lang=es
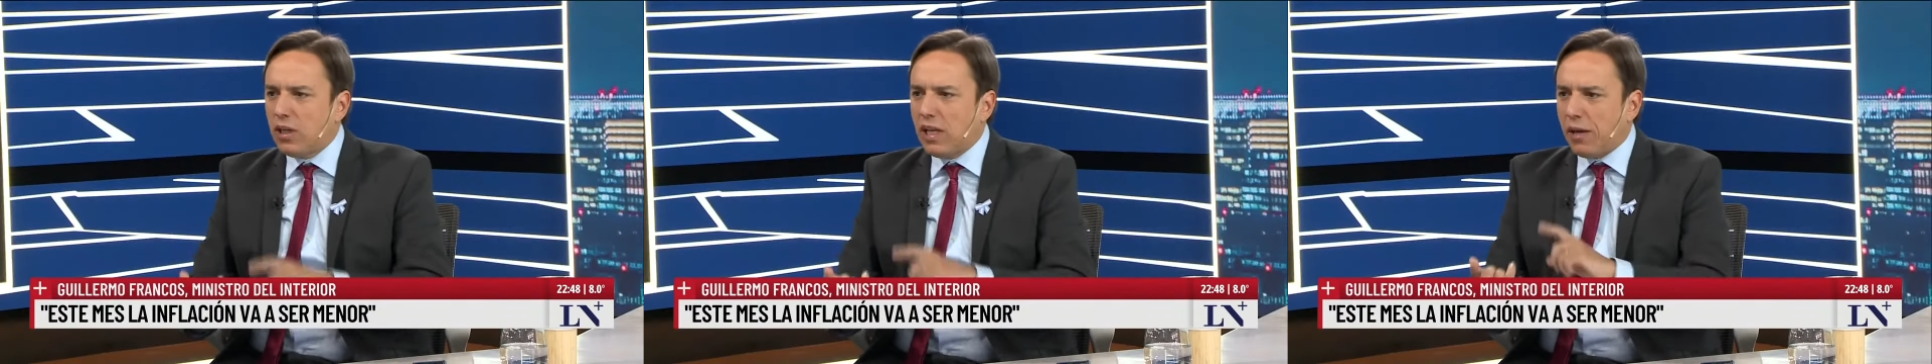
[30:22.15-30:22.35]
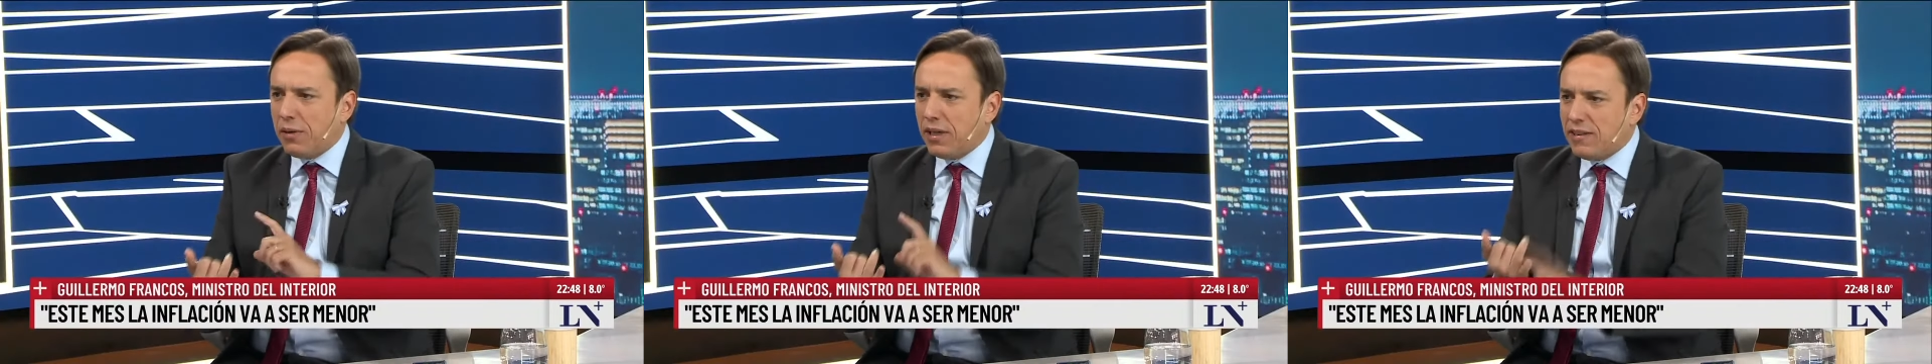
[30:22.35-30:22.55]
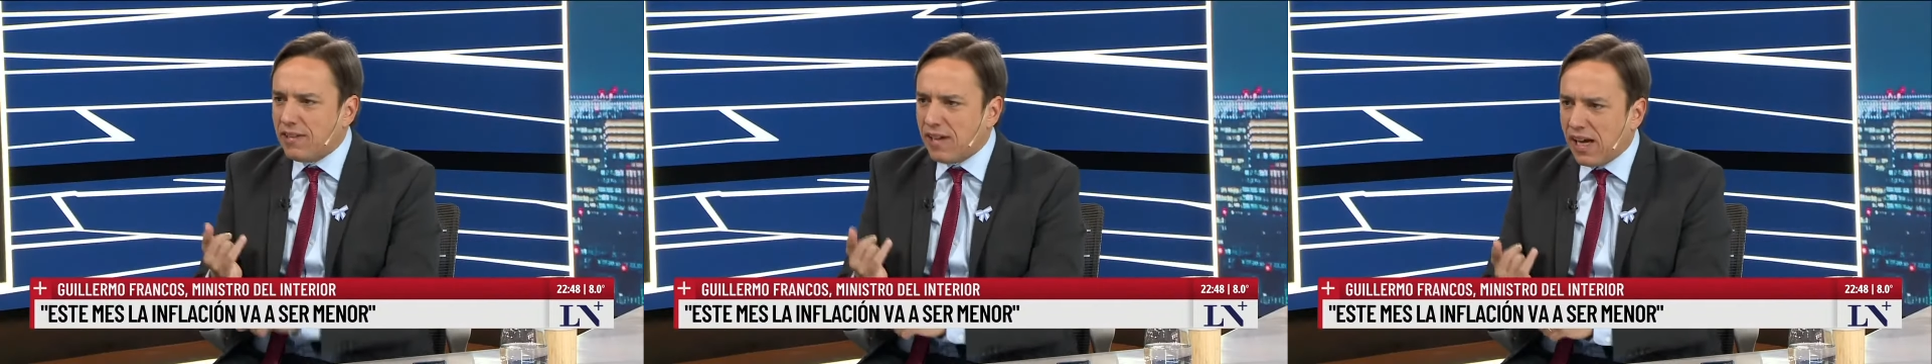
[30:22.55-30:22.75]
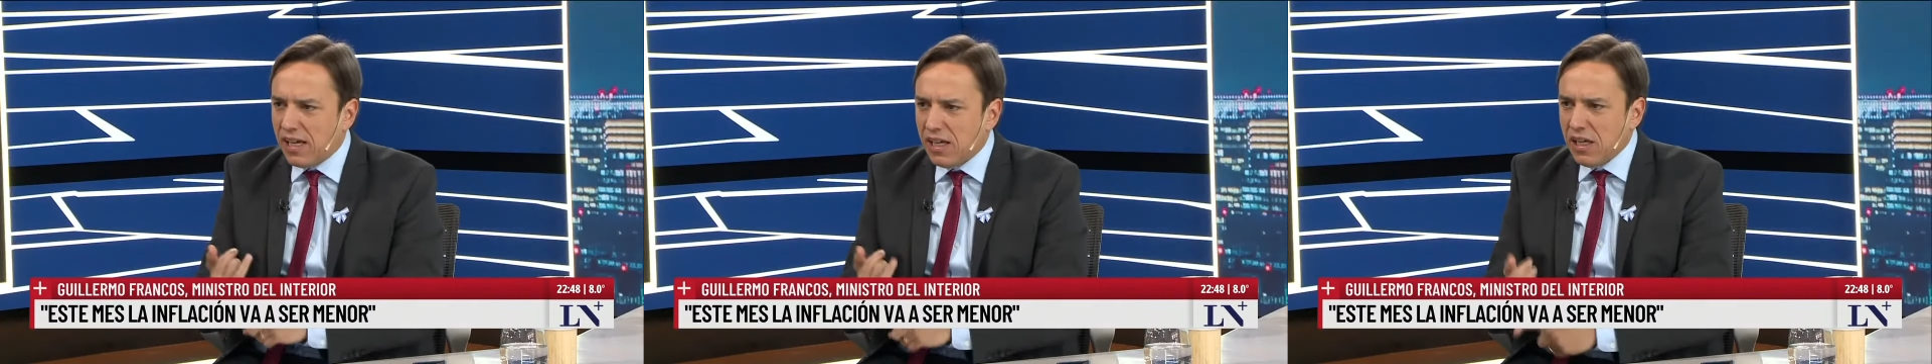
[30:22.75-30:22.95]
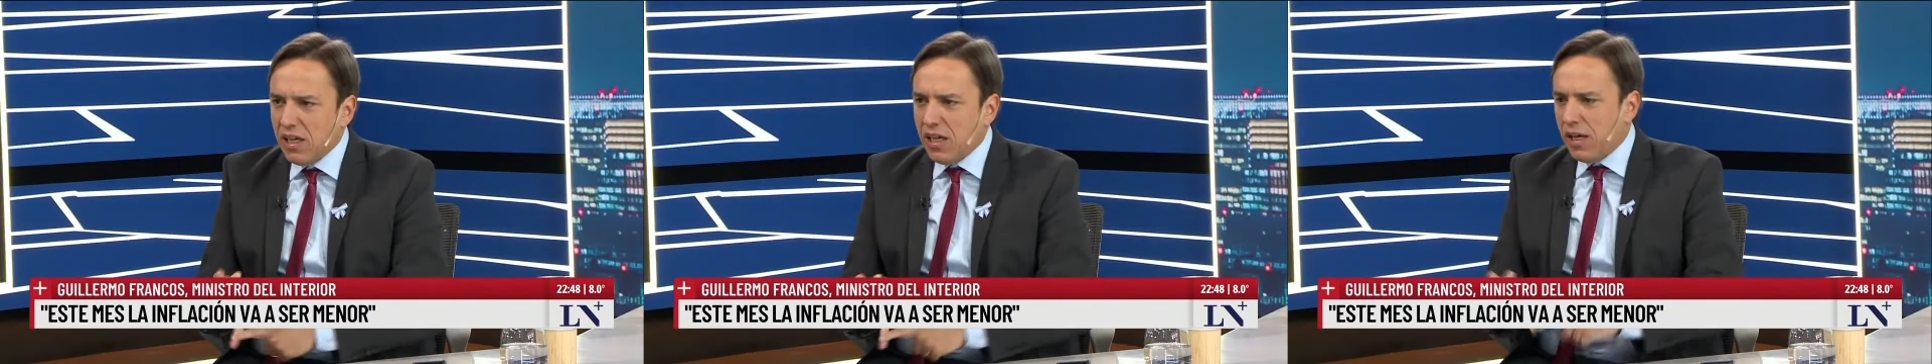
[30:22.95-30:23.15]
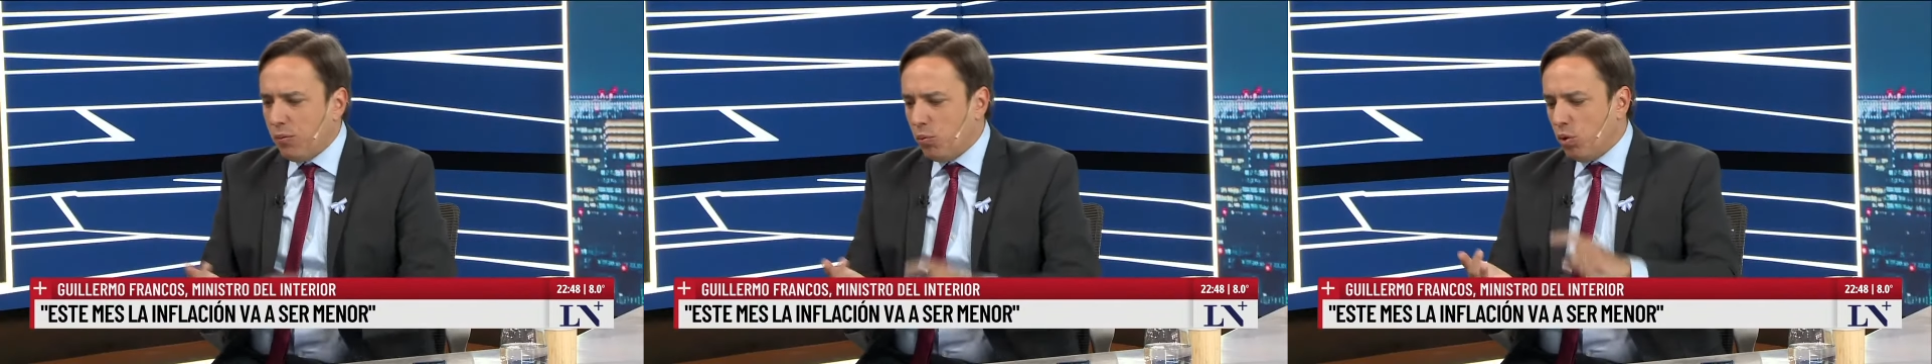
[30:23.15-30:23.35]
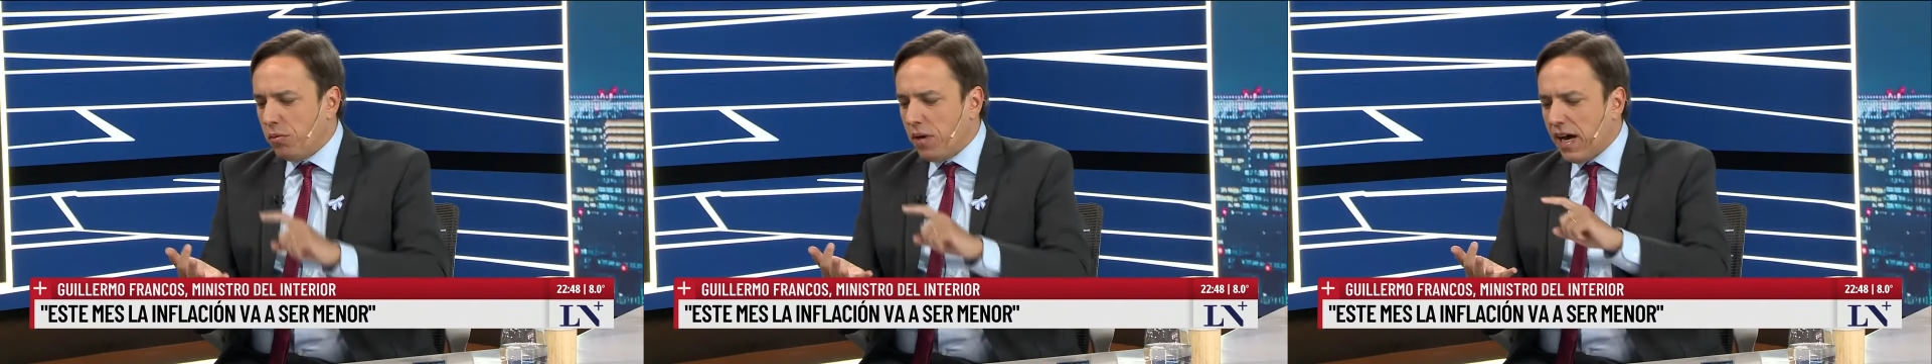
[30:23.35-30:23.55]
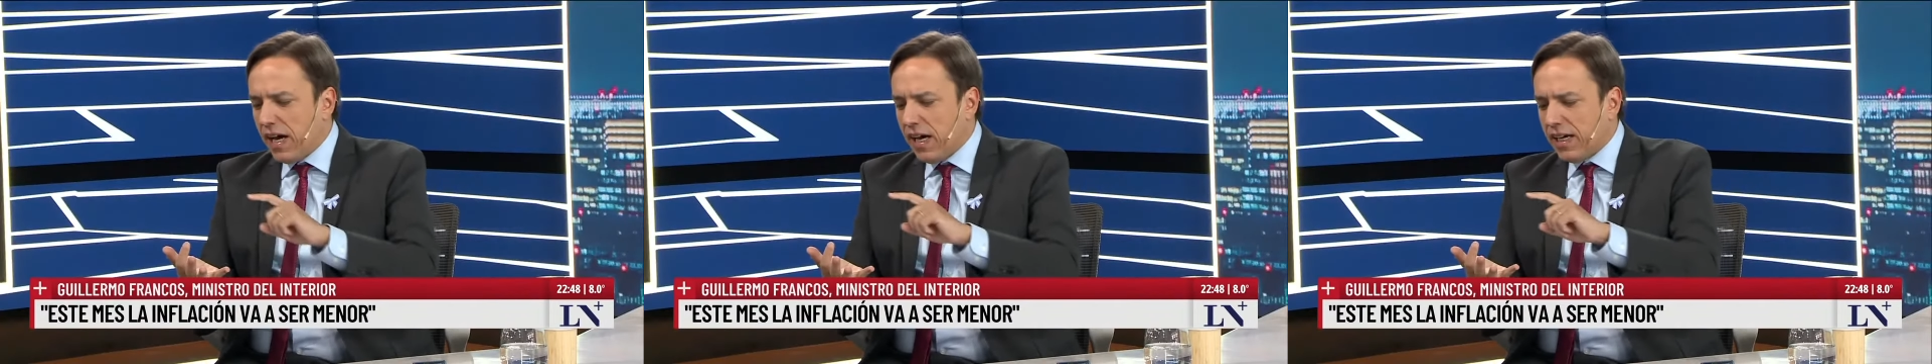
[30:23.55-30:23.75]
que la brecha es muy
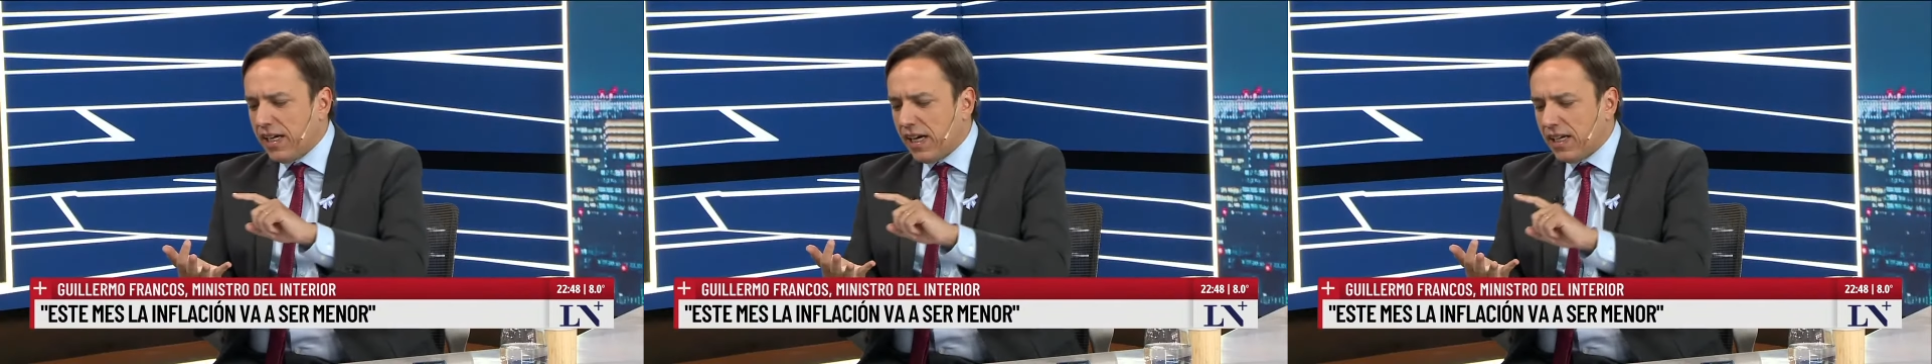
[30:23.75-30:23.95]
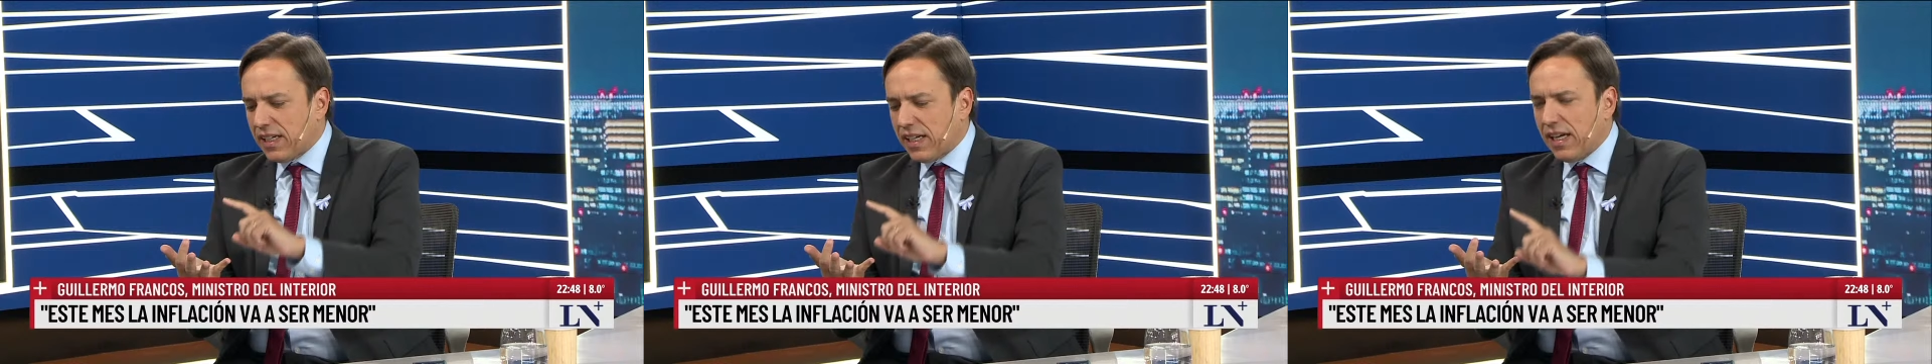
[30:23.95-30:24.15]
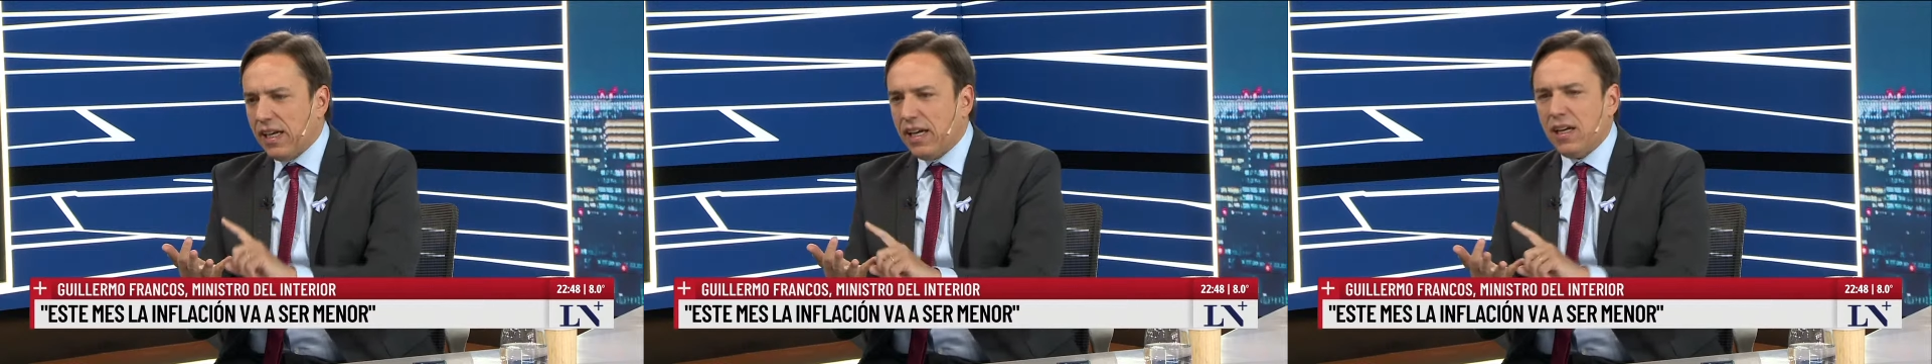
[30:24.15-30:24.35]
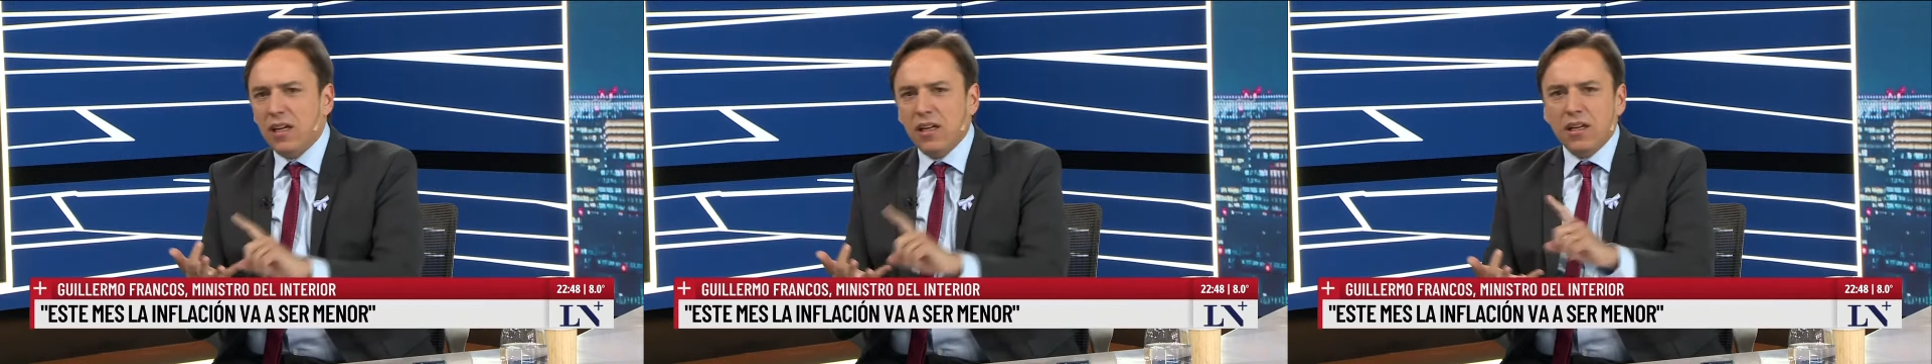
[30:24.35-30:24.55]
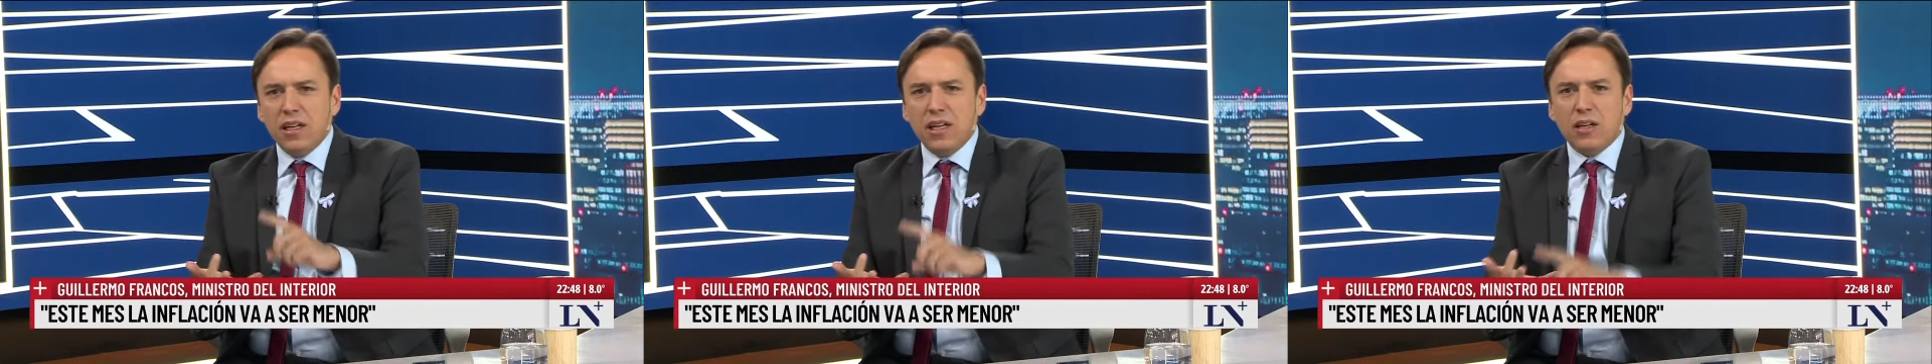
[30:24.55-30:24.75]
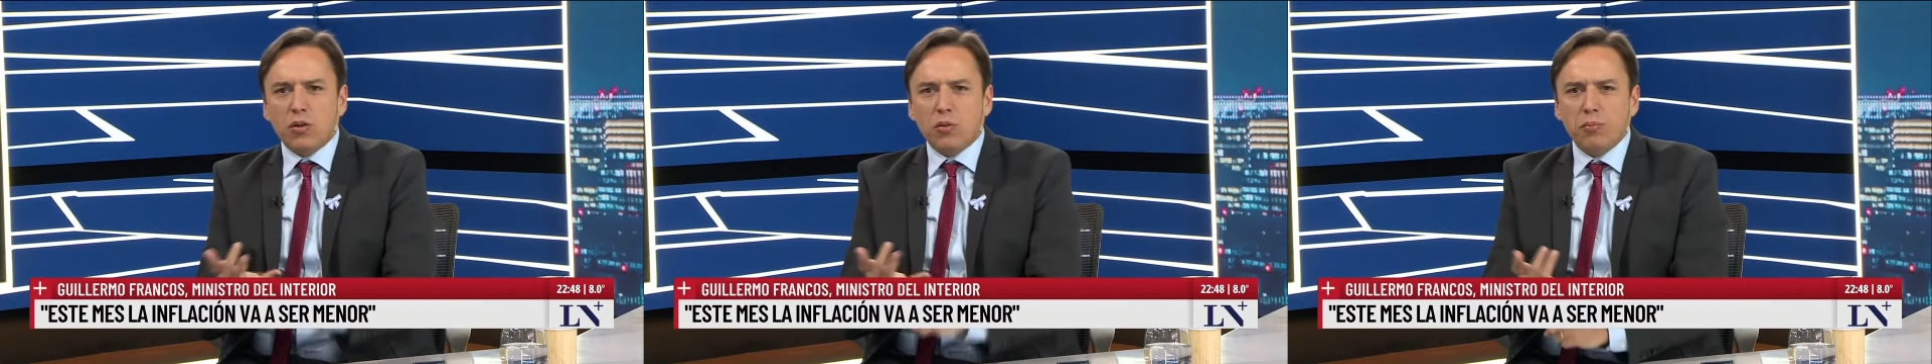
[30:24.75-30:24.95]
baja, que eh,